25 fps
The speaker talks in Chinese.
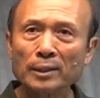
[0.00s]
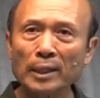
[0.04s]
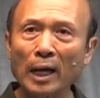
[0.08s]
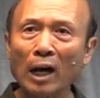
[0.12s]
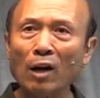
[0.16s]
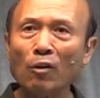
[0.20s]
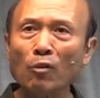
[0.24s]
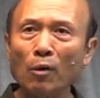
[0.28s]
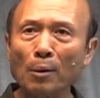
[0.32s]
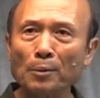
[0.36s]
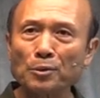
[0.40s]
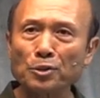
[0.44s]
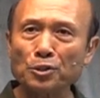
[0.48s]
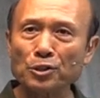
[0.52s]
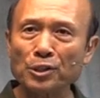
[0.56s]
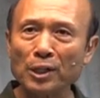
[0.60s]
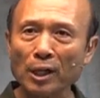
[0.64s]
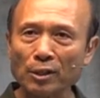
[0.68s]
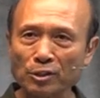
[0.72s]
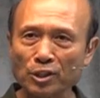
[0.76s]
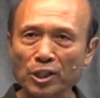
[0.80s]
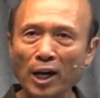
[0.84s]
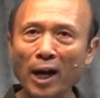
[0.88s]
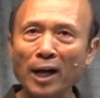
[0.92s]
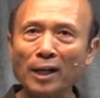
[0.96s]
然后我们需
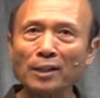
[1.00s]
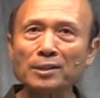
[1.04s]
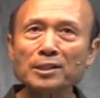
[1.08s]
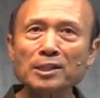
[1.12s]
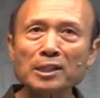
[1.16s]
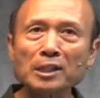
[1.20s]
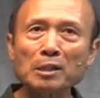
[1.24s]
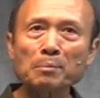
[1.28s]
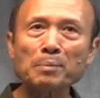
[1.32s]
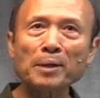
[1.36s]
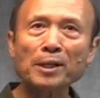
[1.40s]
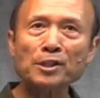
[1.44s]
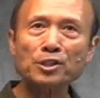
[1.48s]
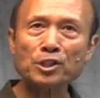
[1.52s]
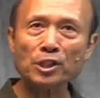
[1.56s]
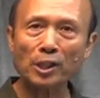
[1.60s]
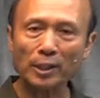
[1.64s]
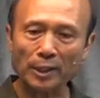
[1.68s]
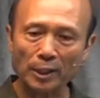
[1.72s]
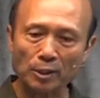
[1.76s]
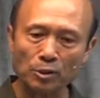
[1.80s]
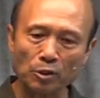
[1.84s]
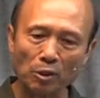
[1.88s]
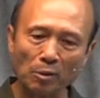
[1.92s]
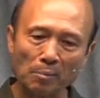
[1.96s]
要长期被
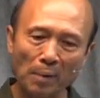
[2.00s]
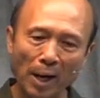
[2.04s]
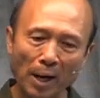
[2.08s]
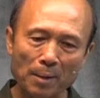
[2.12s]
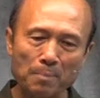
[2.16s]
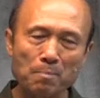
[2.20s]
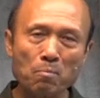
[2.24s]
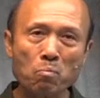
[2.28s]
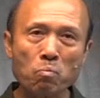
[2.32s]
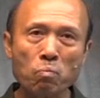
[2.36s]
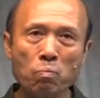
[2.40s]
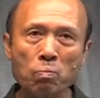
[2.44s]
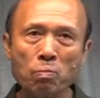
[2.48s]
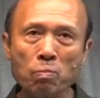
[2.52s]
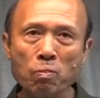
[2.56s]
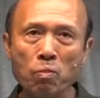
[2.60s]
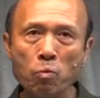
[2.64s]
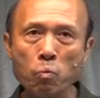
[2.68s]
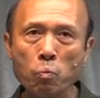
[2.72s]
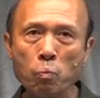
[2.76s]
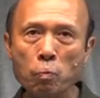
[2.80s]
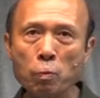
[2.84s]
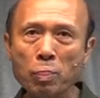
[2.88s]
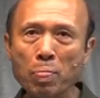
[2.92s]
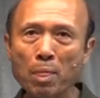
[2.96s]
圣灵充满。
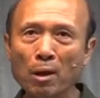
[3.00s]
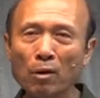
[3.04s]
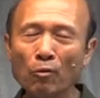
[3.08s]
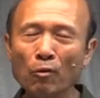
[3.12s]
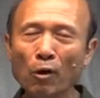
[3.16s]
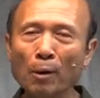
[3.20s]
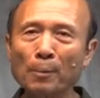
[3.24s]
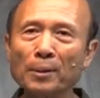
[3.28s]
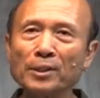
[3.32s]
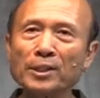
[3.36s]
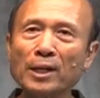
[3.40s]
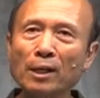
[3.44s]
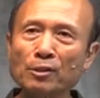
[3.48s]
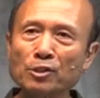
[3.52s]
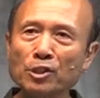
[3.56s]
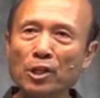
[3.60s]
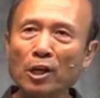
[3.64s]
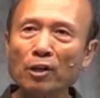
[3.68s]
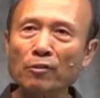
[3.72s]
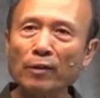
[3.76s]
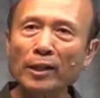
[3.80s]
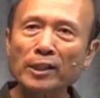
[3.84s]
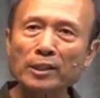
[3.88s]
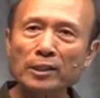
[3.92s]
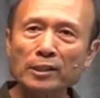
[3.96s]
我们要
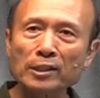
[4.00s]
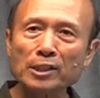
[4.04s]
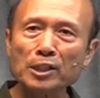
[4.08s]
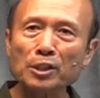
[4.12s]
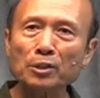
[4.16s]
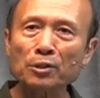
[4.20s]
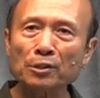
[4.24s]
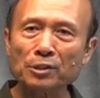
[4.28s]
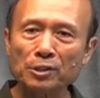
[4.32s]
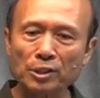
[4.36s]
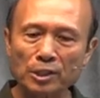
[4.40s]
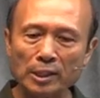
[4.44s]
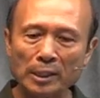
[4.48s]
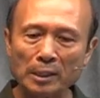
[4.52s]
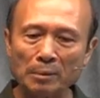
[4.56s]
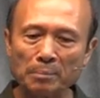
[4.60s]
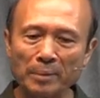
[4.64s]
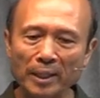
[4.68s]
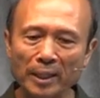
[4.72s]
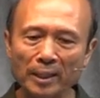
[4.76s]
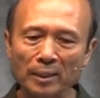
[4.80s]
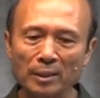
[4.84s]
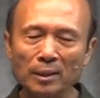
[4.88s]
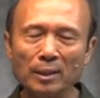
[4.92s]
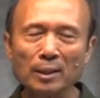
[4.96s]
成为基督精
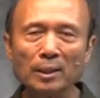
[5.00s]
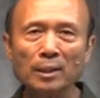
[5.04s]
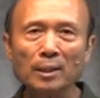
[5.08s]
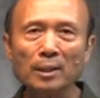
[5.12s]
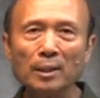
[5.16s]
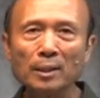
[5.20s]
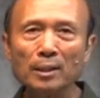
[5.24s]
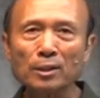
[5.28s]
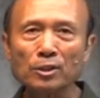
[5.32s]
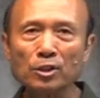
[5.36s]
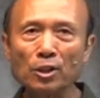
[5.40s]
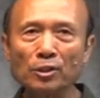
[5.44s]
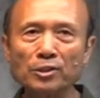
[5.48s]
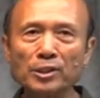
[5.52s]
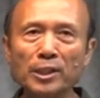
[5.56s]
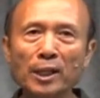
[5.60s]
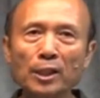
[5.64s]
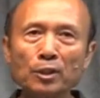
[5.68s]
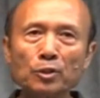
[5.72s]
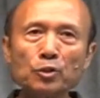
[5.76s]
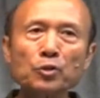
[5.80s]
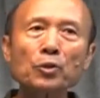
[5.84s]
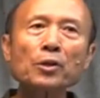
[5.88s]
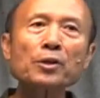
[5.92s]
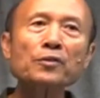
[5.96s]
兵，首
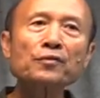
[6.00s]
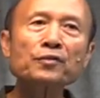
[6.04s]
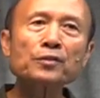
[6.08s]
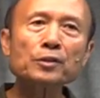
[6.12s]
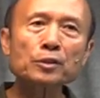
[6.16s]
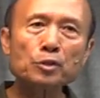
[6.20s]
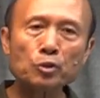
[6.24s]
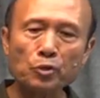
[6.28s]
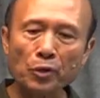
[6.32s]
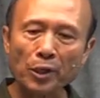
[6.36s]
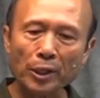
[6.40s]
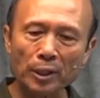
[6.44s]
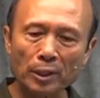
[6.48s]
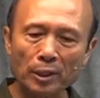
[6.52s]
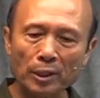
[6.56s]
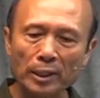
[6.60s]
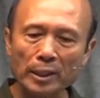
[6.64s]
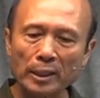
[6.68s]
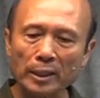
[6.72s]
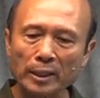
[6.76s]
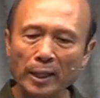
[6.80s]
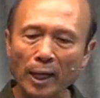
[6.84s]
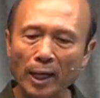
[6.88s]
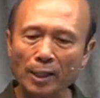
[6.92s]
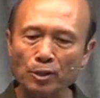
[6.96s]
先对付罪，
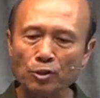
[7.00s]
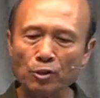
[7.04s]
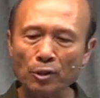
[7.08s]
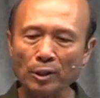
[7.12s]
离开